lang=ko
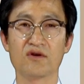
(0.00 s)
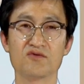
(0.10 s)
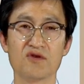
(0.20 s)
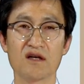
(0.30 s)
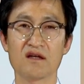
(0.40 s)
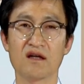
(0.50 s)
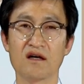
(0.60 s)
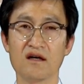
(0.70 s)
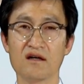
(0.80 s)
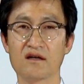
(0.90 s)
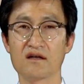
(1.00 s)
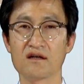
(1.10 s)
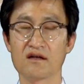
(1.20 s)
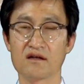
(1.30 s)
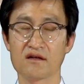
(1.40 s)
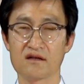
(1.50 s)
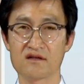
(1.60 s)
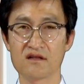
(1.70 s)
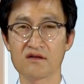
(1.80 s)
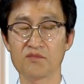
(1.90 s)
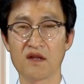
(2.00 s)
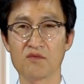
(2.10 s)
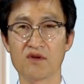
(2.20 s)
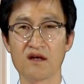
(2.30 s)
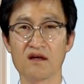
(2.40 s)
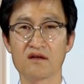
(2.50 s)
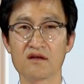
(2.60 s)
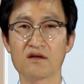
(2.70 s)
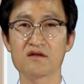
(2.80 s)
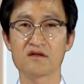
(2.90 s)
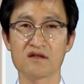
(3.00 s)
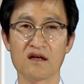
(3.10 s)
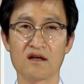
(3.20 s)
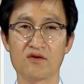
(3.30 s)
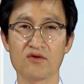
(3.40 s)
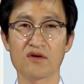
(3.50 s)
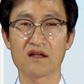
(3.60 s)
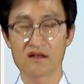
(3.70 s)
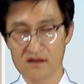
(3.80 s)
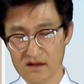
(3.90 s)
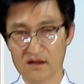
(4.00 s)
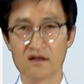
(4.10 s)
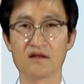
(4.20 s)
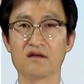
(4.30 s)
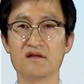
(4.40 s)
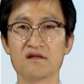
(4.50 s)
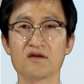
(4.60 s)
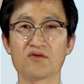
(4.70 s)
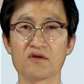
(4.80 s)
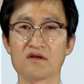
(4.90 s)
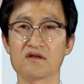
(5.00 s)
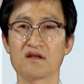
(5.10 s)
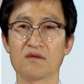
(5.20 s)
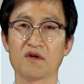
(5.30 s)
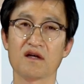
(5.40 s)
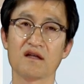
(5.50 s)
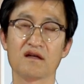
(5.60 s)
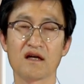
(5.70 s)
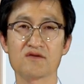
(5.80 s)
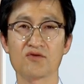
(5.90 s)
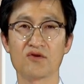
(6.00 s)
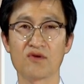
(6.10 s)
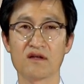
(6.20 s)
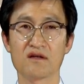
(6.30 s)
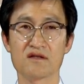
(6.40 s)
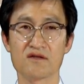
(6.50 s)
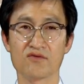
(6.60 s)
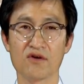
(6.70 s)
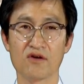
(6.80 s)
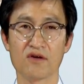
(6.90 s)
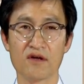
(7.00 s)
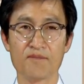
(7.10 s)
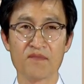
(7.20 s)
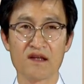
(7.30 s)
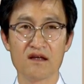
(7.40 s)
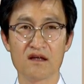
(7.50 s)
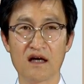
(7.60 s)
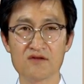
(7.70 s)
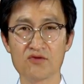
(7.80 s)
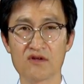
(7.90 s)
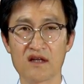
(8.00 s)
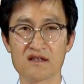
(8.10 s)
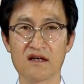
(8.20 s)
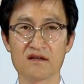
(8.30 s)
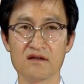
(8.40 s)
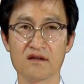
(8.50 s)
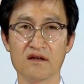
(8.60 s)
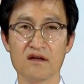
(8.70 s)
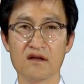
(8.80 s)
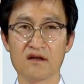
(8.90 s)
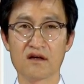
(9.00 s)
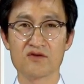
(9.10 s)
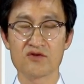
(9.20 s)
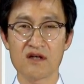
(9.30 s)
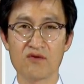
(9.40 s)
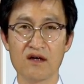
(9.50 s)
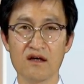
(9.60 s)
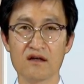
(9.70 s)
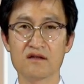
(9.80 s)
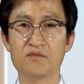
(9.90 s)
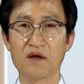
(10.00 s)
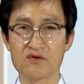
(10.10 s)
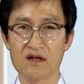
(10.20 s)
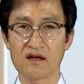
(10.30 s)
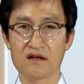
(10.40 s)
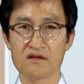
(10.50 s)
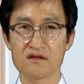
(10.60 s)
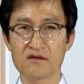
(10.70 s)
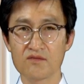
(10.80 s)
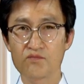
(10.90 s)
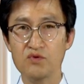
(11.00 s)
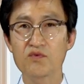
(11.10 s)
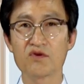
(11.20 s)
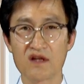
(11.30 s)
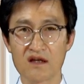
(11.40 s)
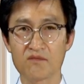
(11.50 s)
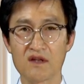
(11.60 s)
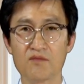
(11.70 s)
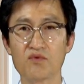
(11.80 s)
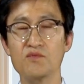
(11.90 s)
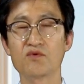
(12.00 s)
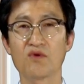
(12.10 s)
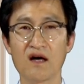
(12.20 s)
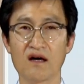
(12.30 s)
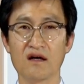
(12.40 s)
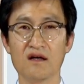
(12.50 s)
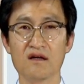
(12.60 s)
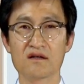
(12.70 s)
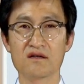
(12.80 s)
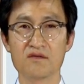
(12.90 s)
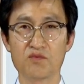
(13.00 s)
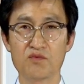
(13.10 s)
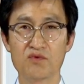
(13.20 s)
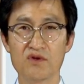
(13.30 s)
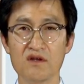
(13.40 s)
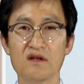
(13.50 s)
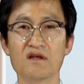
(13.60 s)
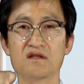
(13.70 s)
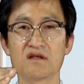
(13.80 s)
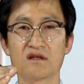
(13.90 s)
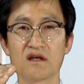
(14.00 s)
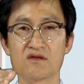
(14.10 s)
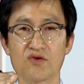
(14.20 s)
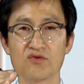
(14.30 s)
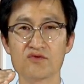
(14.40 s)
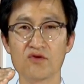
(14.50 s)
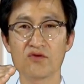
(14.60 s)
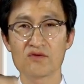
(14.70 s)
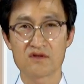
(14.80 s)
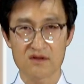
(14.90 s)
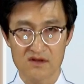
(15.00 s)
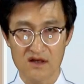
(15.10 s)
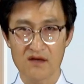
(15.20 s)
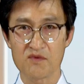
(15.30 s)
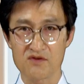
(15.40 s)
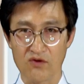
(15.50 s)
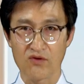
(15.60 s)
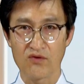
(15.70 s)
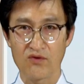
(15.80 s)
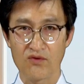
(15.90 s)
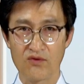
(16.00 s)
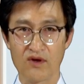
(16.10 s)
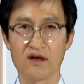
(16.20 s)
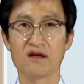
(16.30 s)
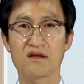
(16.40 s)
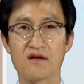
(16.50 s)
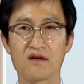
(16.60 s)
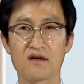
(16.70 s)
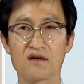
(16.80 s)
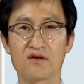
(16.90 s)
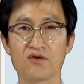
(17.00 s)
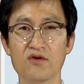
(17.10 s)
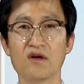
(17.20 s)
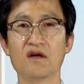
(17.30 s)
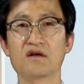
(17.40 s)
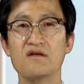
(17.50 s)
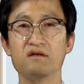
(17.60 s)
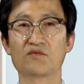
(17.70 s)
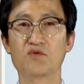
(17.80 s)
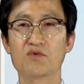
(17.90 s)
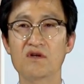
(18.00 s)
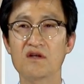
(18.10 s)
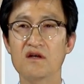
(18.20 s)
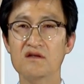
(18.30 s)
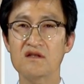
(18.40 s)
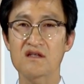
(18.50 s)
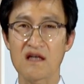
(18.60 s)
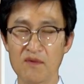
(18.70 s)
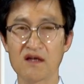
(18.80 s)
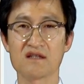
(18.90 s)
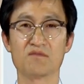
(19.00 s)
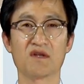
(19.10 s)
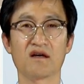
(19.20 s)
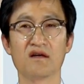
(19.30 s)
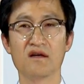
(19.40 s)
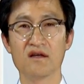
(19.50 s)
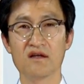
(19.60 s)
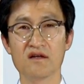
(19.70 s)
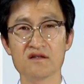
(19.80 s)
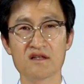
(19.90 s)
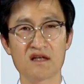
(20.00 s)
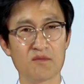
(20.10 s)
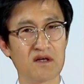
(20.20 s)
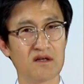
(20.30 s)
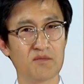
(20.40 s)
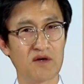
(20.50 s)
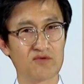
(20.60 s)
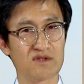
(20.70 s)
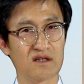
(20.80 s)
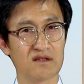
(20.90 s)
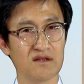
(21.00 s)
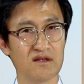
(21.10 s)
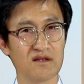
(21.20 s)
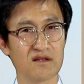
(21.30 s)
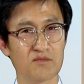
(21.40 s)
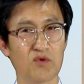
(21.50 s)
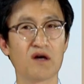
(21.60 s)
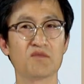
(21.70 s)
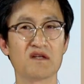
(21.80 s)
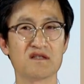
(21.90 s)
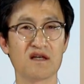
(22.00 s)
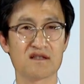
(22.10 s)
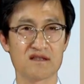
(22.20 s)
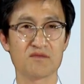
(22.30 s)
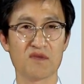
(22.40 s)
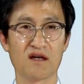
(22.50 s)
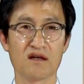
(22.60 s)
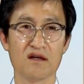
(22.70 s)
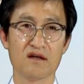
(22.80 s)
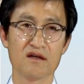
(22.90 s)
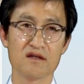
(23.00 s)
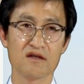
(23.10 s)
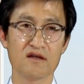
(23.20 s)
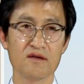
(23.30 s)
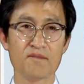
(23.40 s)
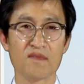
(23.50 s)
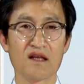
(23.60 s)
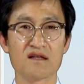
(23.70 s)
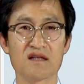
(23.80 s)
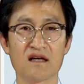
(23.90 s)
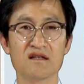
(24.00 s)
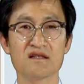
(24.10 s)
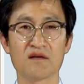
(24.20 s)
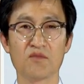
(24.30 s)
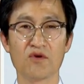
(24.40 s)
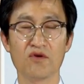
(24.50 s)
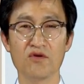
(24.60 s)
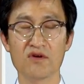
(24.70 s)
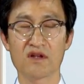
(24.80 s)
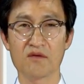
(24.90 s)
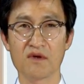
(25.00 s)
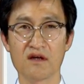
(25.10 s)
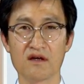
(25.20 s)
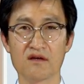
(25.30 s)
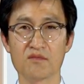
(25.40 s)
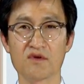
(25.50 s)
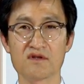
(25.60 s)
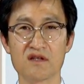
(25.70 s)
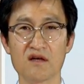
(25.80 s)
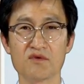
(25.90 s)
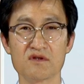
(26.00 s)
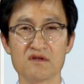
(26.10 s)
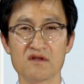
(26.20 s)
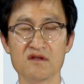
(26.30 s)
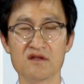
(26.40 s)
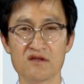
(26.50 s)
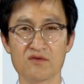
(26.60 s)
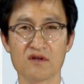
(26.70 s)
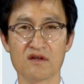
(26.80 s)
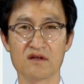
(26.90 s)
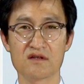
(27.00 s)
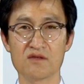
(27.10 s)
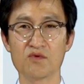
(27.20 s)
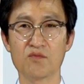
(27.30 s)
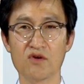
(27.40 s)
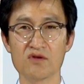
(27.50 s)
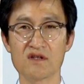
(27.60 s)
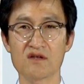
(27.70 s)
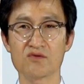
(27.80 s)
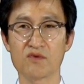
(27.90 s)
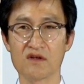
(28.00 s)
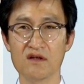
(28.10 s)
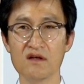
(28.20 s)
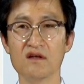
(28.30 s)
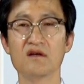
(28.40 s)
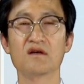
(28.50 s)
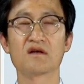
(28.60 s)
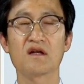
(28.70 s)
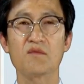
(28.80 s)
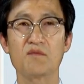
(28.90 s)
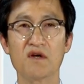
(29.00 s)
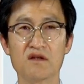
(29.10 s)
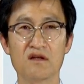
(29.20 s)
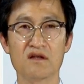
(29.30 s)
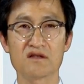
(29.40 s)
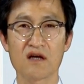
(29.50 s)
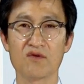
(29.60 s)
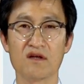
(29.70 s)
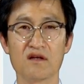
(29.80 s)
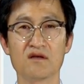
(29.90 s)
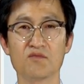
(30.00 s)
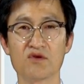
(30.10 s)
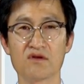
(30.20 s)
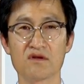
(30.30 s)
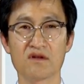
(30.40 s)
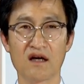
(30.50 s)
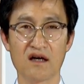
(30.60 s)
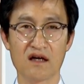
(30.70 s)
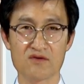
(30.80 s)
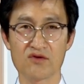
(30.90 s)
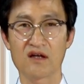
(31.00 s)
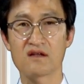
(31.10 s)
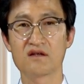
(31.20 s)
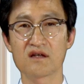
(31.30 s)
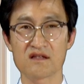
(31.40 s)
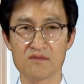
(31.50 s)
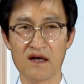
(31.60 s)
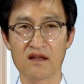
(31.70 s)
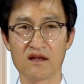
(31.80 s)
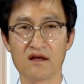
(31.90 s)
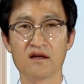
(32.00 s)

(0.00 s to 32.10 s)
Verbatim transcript: 어, 취약이나 어, 직업 때문에 떨어져 살아도 같은 일시적으로 떨어져 있다면 같은 가족이 되는 것이고요. 이 가족의 대상은 거주자와 그 배우자, 즉 부부를 얘기합니다. 부부와 그 부부의 직계 존속, 직계 비속, 예. 그리고 그 부부의 형제 자매까지입니다. 형제 자매의 배우자는 포함되지 않습니다. 그래서 장인 장모 그다음에 뭐 시아버지 시, 에, 어, 시부모 시아주버니 그다음에 며느리 사위 이런 분들은 다 가족에 들어가지만